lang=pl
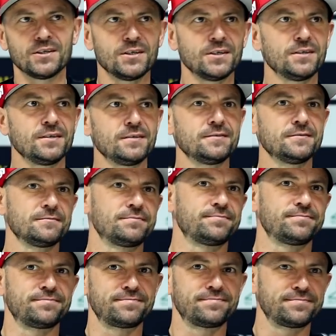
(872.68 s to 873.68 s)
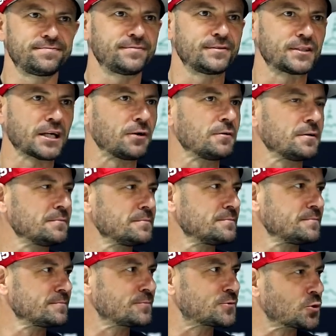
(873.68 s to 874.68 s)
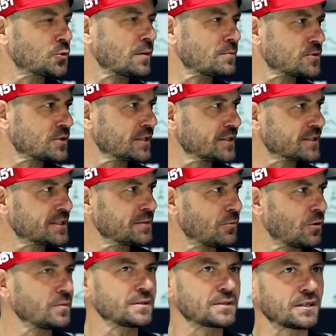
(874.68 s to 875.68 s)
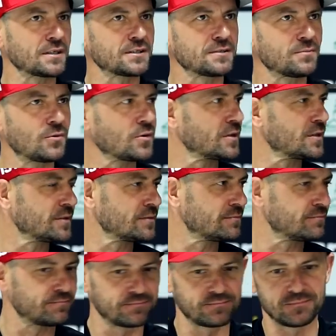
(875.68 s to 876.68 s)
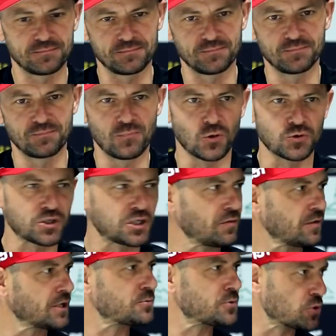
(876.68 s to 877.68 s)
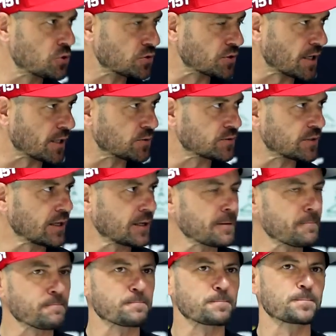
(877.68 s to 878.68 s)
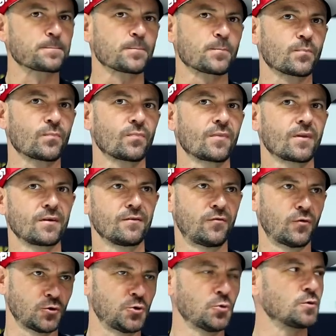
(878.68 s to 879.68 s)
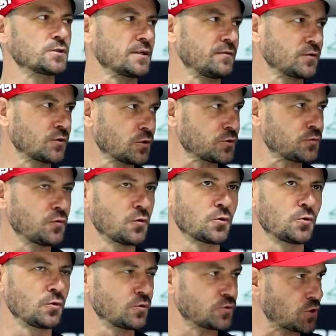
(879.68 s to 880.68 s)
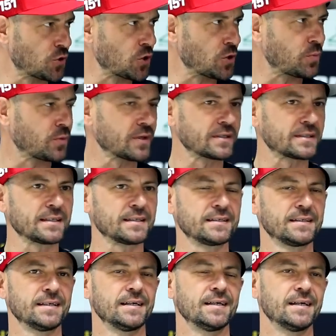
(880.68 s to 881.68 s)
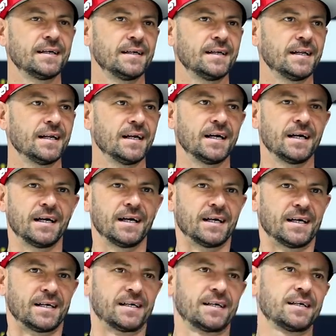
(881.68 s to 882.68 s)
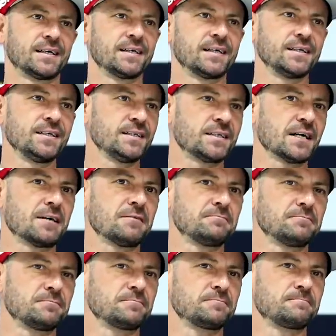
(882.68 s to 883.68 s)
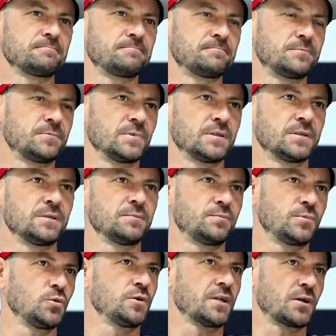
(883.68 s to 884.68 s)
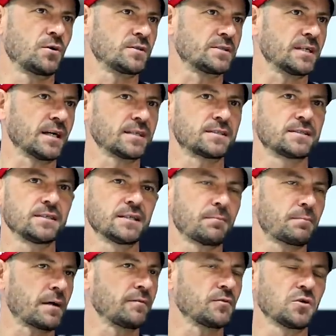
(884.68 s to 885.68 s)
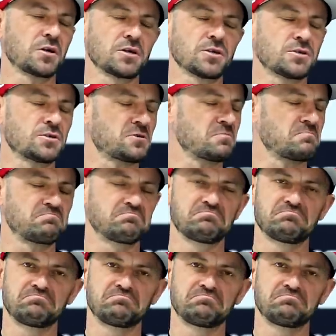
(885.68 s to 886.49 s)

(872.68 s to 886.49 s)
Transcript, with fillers: i chciałem, czułem, że jest ten moment, kiedy mogę oczekiwać lepszego kontraktu, tak? Mm, wchodziło zawodowstwo szeroko pojęte e, i tam były negocjacje i naprawdę jakieś